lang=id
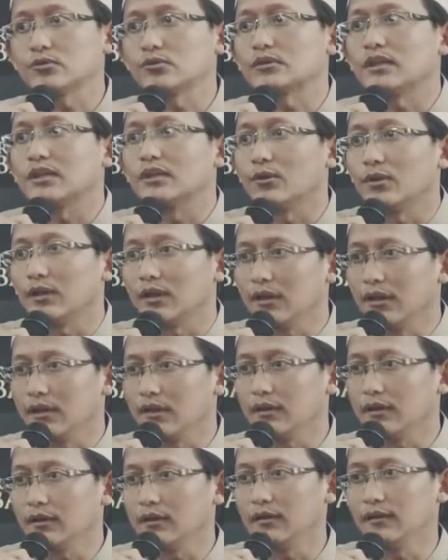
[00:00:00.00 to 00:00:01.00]
dikhususkan
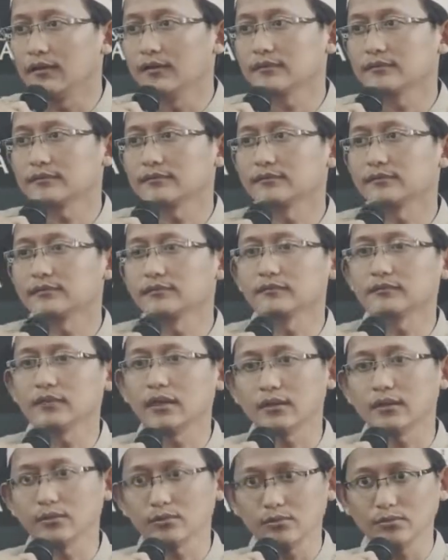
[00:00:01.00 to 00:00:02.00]
oleh dalil.
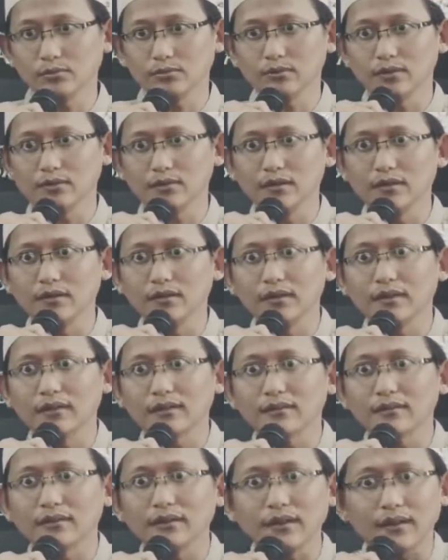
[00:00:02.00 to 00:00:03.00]
nah lo
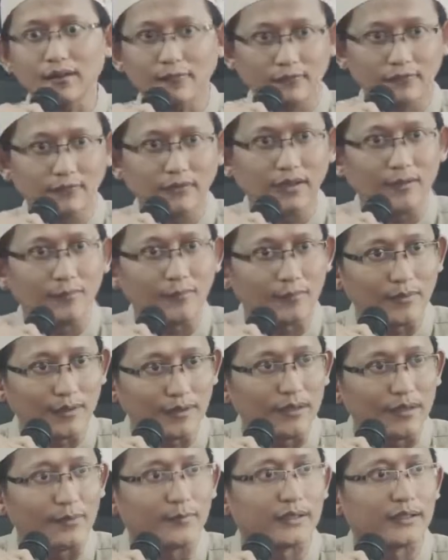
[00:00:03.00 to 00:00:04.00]
terjadi ikhtilaf dalam
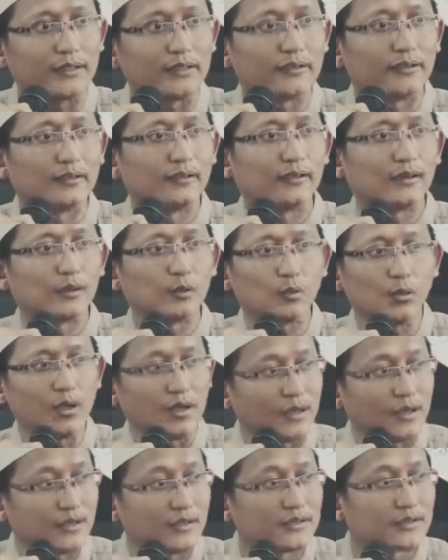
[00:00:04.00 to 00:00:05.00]
memahami
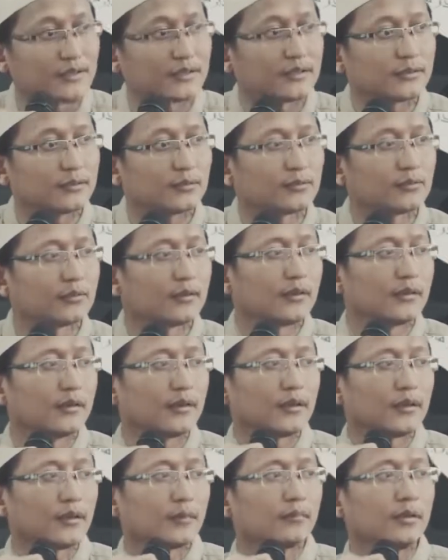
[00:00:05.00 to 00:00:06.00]
dua hadis itu.
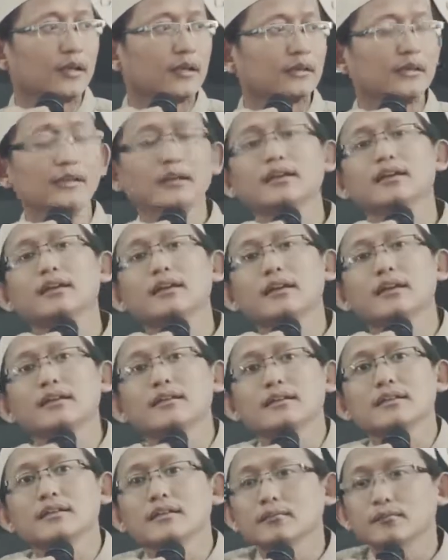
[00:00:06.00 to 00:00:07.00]
Berarti
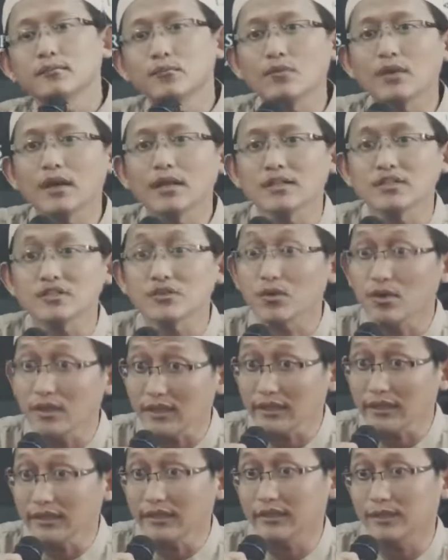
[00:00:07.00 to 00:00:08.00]
ini kan bukan
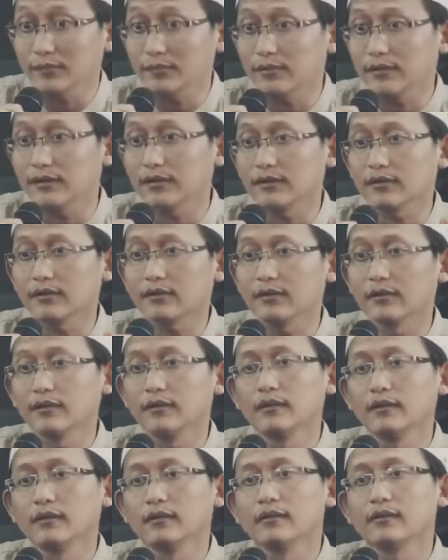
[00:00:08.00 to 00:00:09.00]
sorih, Pak.
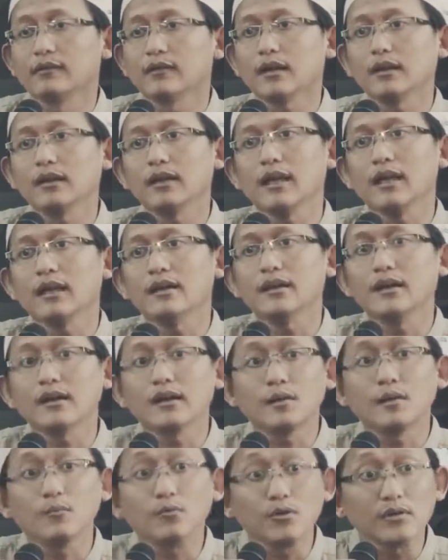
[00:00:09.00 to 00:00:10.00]
Karena
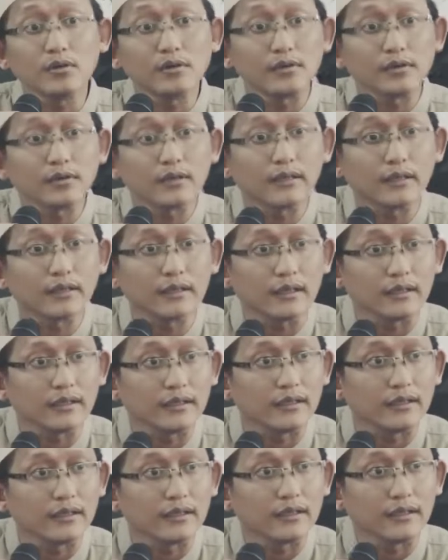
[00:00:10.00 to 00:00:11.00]
ada
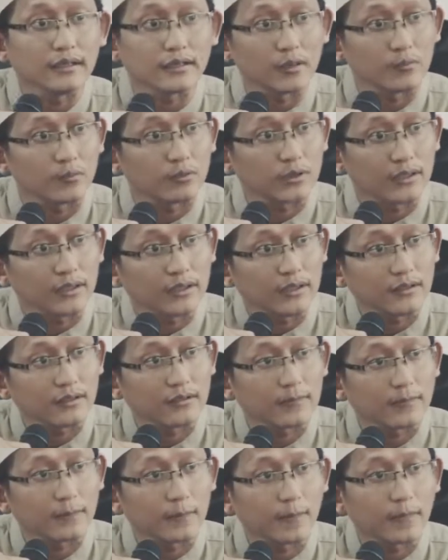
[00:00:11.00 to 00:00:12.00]
kemungkinan ini dan
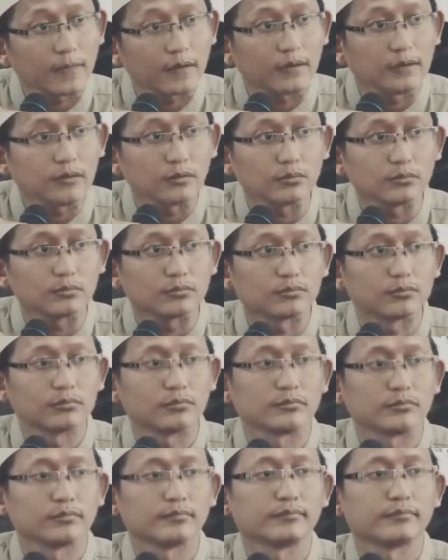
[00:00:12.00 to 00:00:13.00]
kemungkinan itu.
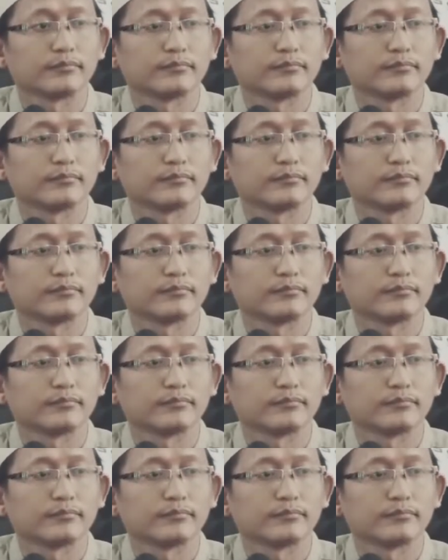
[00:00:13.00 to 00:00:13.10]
